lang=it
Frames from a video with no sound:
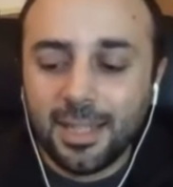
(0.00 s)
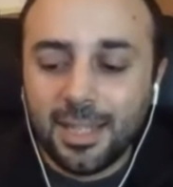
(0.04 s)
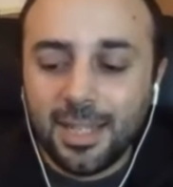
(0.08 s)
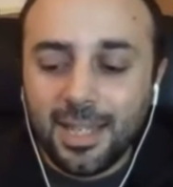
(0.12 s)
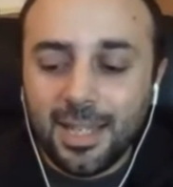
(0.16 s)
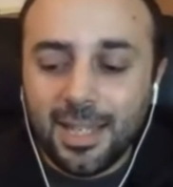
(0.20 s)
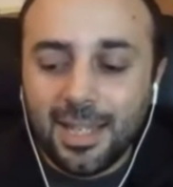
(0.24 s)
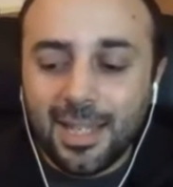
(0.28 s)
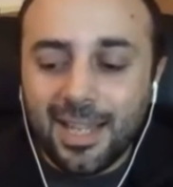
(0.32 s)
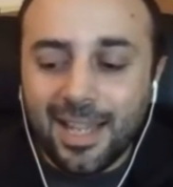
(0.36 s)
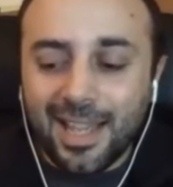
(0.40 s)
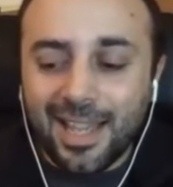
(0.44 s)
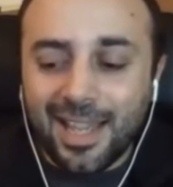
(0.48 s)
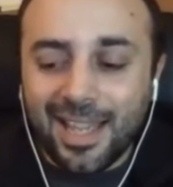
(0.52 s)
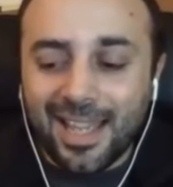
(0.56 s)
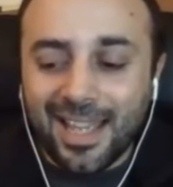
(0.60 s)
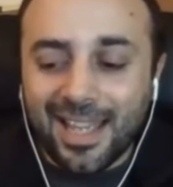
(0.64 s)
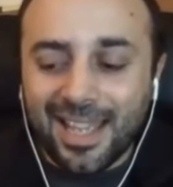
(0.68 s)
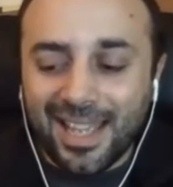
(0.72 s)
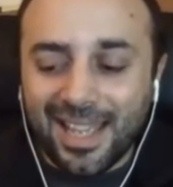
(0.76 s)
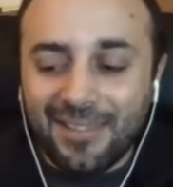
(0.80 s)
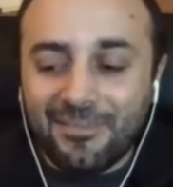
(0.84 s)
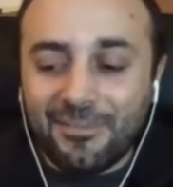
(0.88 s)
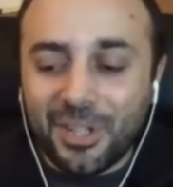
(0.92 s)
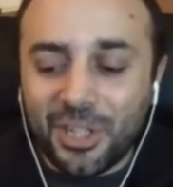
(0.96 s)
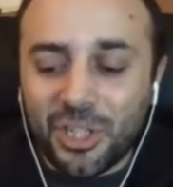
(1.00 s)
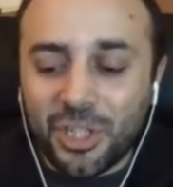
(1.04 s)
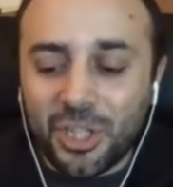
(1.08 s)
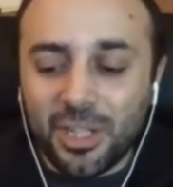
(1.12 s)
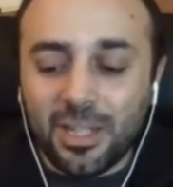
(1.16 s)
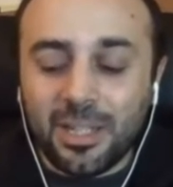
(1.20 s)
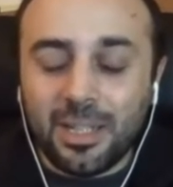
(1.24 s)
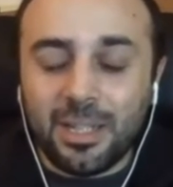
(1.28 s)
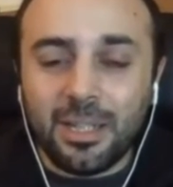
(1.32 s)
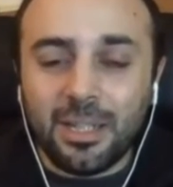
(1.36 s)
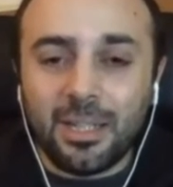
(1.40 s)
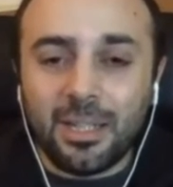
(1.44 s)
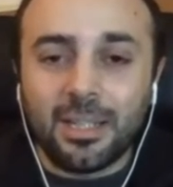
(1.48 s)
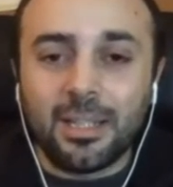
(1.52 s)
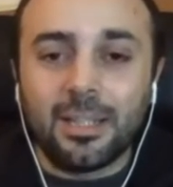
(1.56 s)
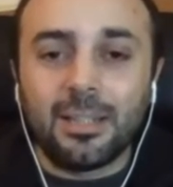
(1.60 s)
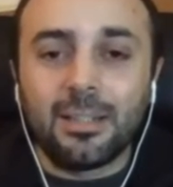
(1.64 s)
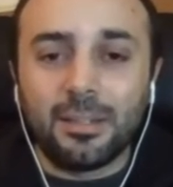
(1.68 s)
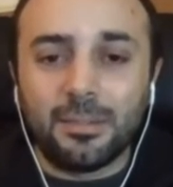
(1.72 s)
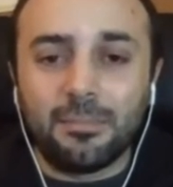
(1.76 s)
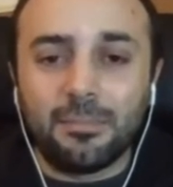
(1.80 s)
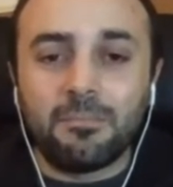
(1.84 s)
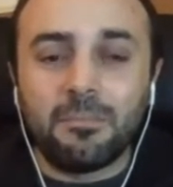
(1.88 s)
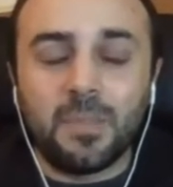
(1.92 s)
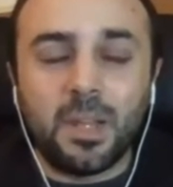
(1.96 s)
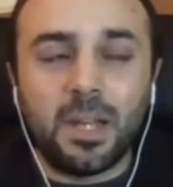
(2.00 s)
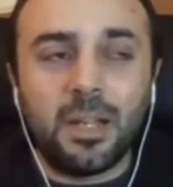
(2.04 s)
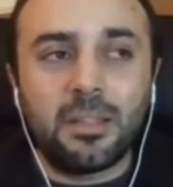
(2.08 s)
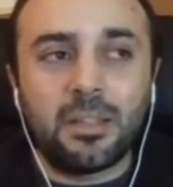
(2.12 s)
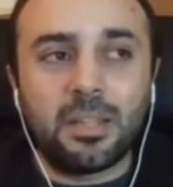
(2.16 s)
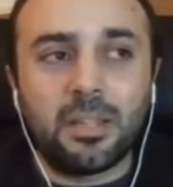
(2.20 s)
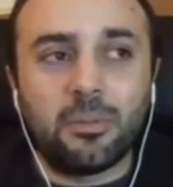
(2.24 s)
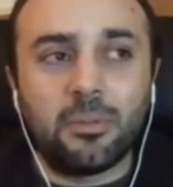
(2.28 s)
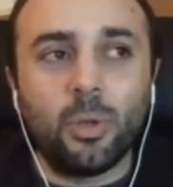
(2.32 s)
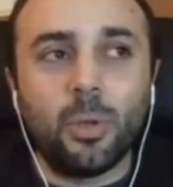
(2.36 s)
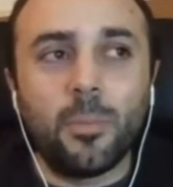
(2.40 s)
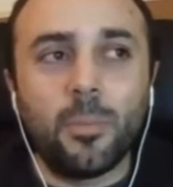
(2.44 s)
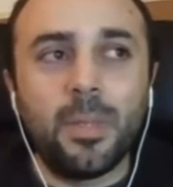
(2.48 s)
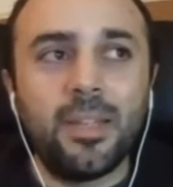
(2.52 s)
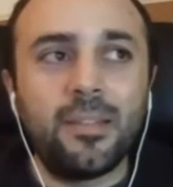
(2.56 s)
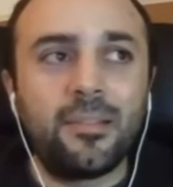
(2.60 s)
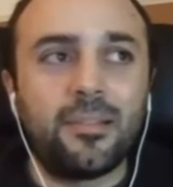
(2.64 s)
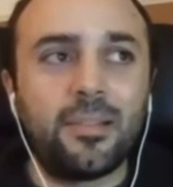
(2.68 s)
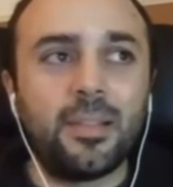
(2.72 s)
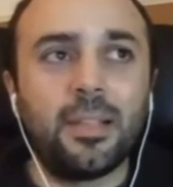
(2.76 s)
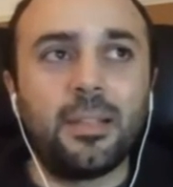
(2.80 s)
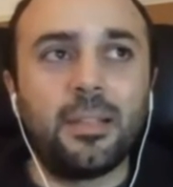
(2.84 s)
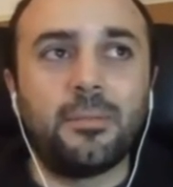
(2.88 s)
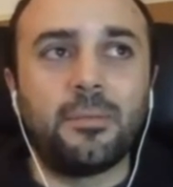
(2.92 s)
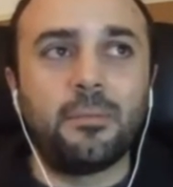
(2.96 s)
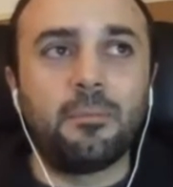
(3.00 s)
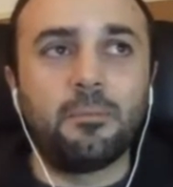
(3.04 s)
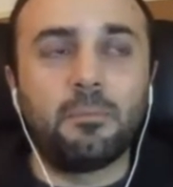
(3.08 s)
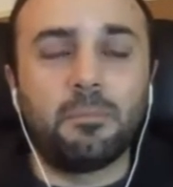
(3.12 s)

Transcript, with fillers: E feci veramente due mesi,